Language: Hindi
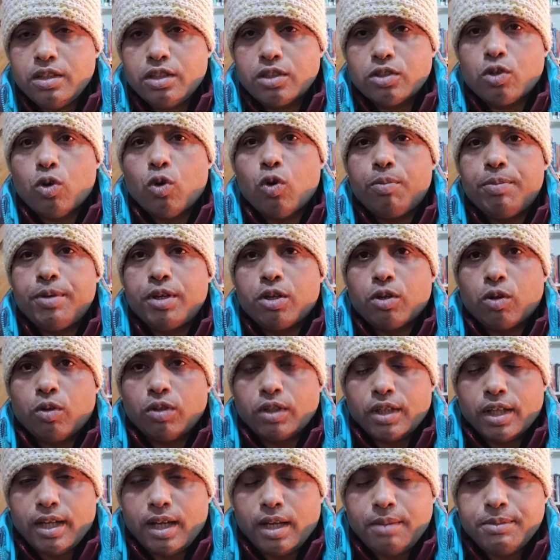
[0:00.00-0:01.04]
जिसको
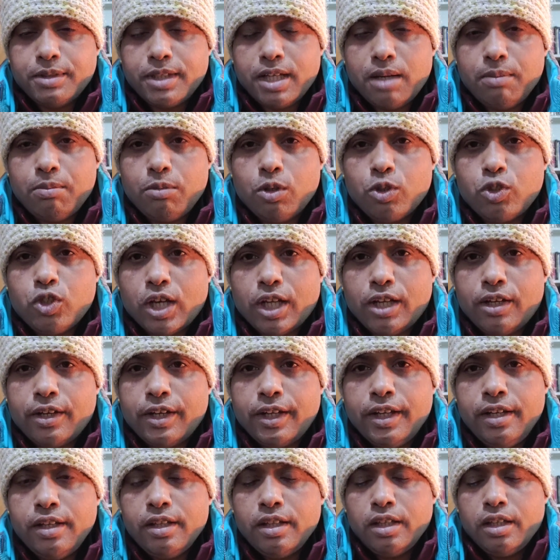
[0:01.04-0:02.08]
ओमिक्रोन के नाम से आप लोग जान
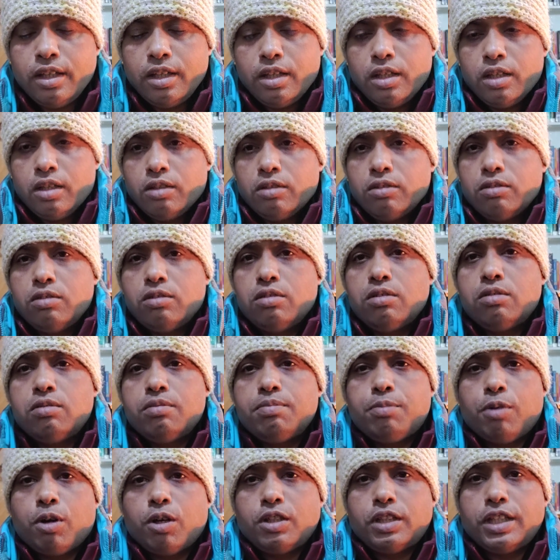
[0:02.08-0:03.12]
रहे हैं
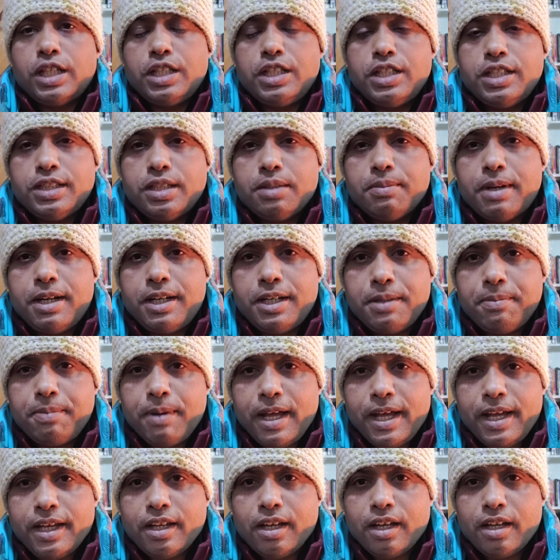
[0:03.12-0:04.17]
बहुत तेजी से
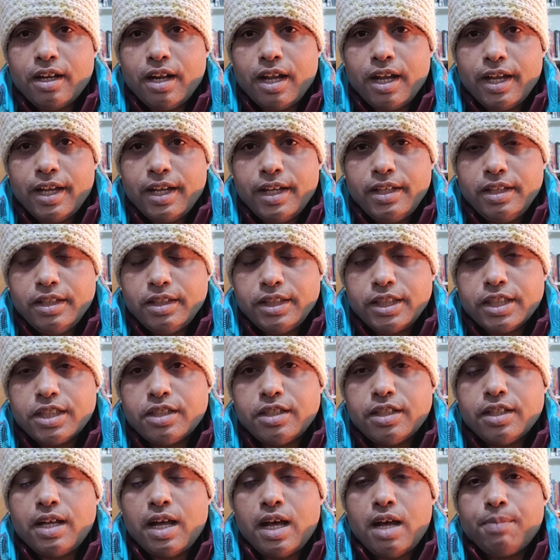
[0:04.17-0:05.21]
मल्टीप्लाई कर रहा है
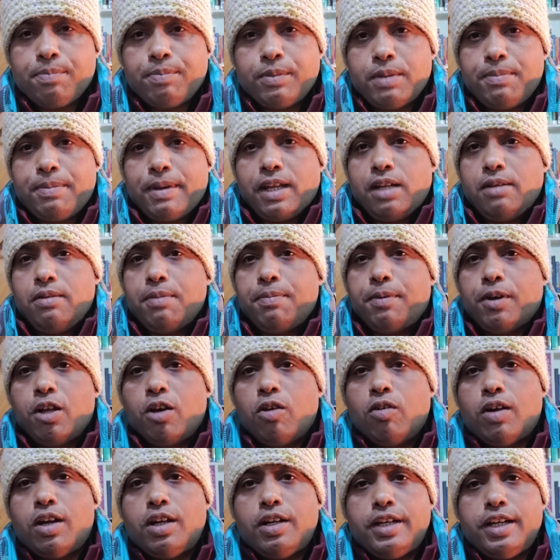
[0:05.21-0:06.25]
सिक्स आपने पहले भी
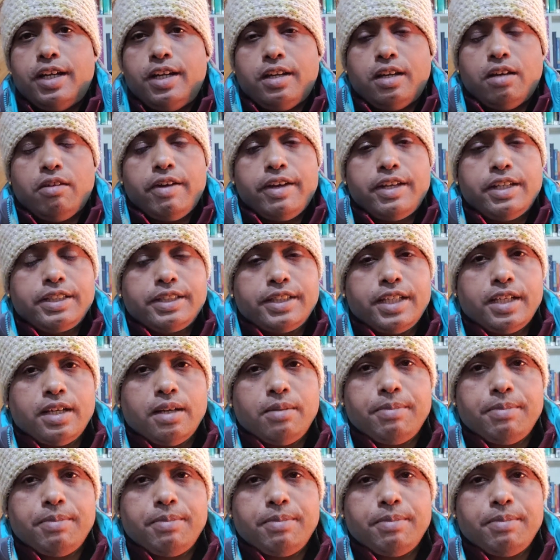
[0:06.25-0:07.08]
पढ़ा होगा डेल्टा वायरस के